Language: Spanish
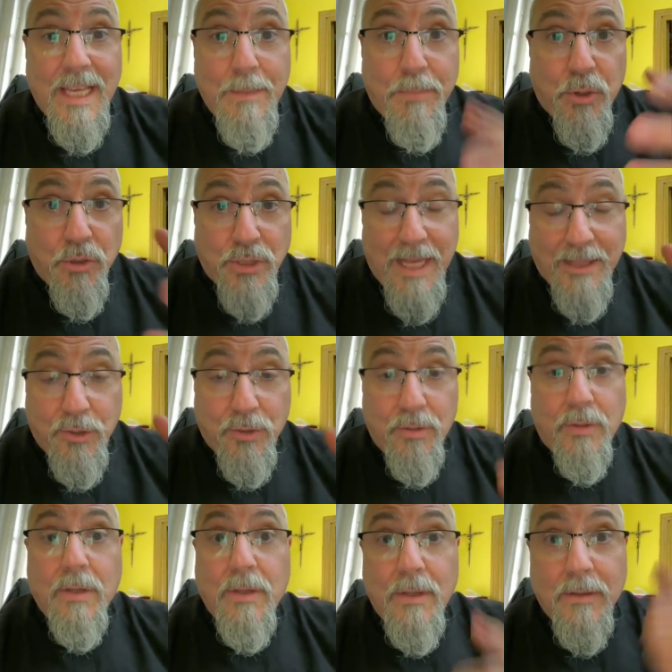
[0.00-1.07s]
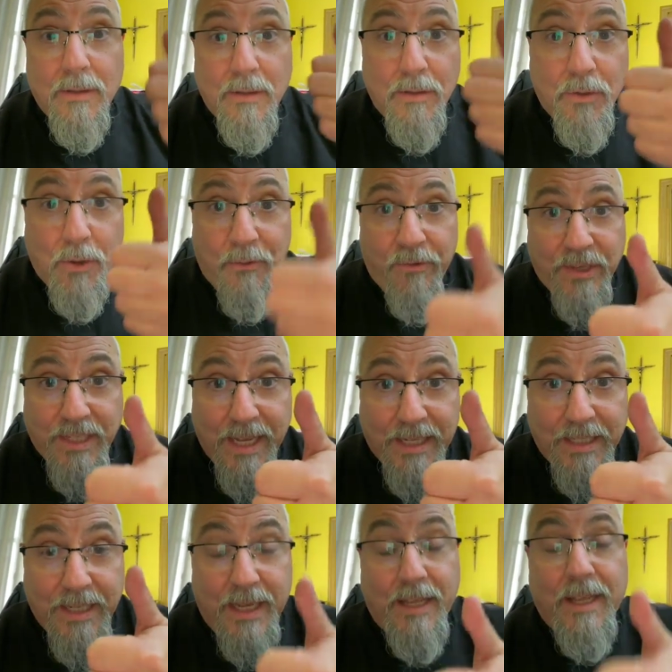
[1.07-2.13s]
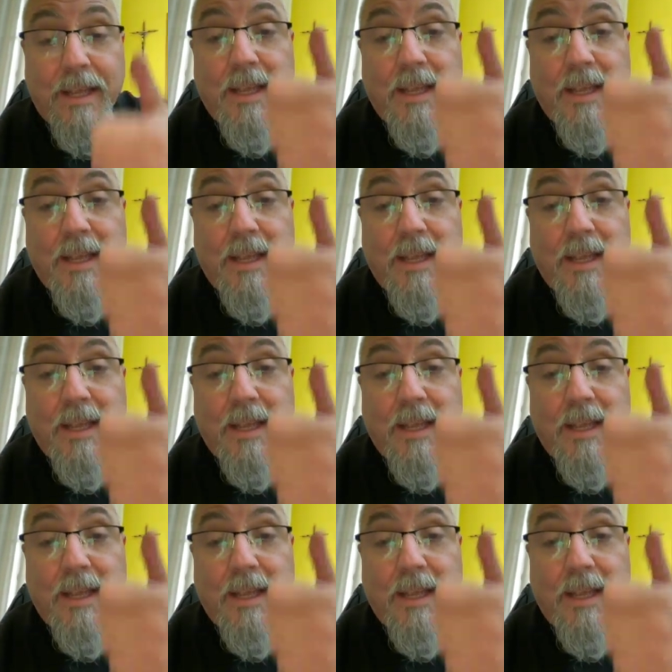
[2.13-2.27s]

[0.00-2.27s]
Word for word: y por lo tanto confesarse